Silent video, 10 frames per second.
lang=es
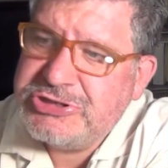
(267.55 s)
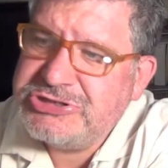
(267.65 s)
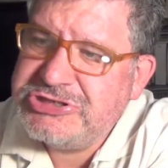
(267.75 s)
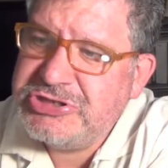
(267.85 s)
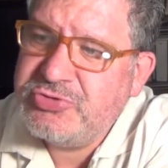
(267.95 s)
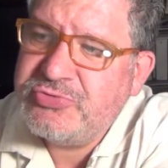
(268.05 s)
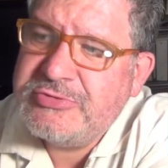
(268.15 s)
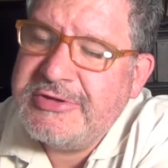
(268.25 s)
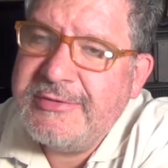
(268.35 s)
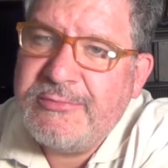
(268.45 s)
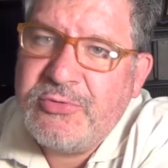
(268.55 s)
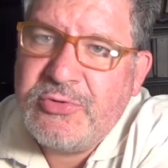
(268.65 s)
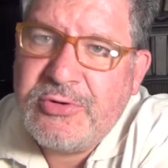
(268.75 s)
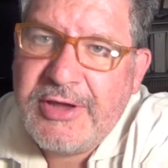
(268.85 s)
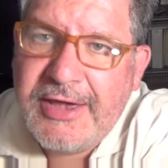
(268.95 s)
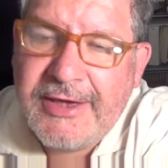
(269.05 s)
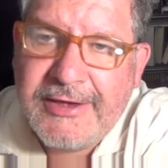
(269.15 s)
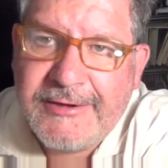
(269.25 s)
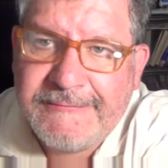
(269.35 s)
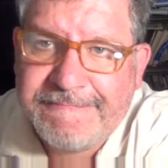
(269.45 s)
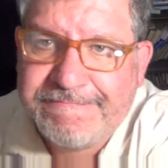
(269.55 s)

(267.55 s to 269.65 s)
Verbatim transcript: sino un temor a